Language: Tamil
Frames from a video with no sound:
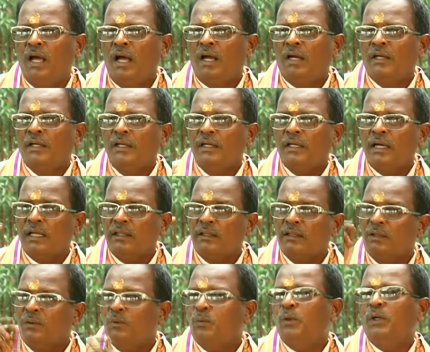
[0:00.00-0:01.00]
நீங்கள் அந்த
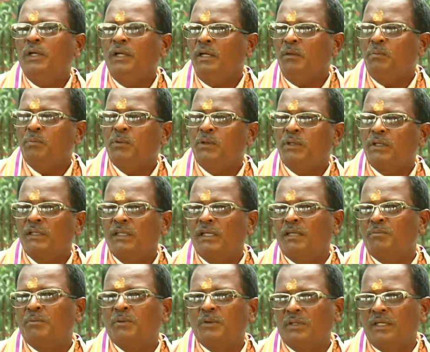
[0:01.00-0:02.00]
கோயிலுக்கு போகிறது தான்
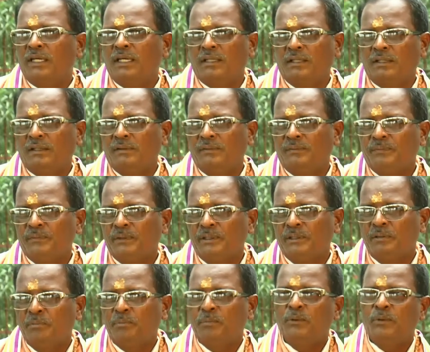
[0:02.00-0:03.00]
ரொம்ப ஒரு நல்லது
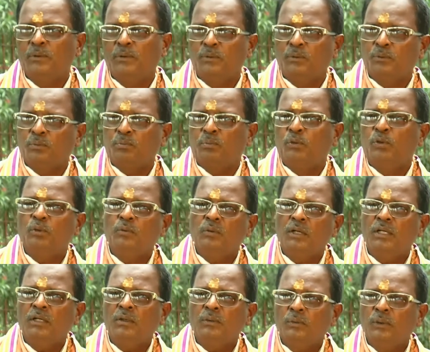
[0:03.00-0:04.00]
இப்போது
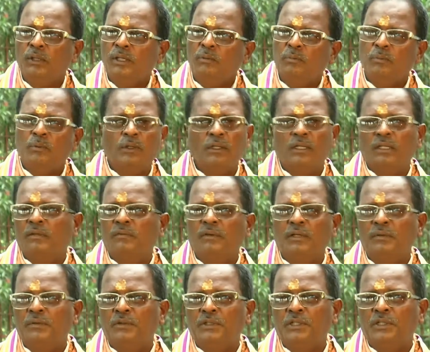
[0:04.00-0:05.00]
பொதுவான கோயில் போகிறது அது வேறு
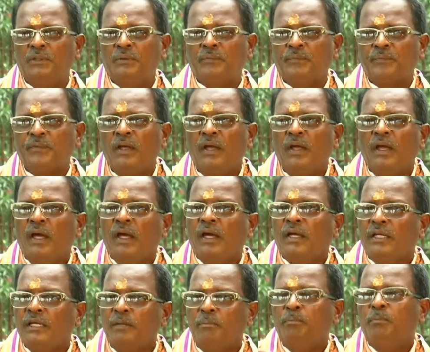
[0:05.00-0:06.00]
விஷயம்
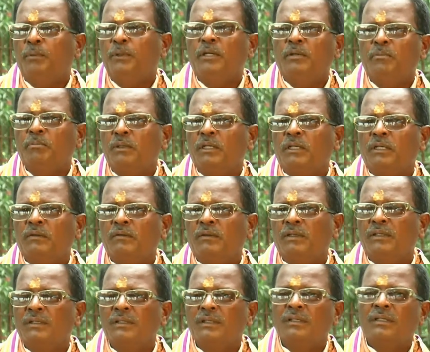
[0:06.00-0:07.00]
எப்போ நம்மளுக்கு
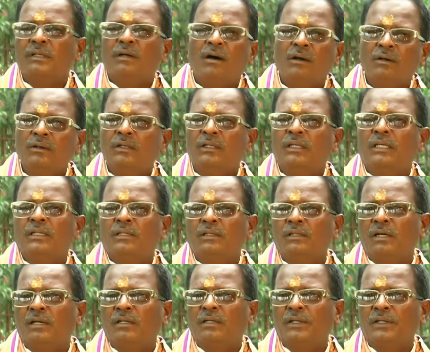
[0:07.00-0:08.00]
வந்து ராகு கேது
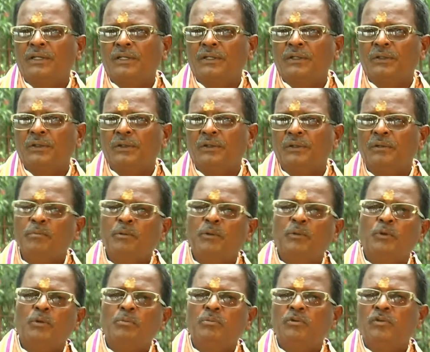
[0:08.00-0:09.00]
தாகம் இருக்குதோ இப்போ
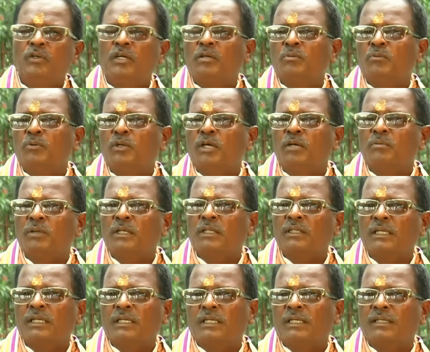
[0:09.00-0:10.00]
குடும்பஸ்தானம் மூணாம்
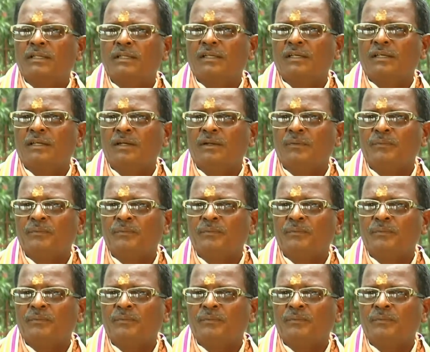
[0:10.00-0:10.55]
இடத்துல கேது இருக்கிறோம்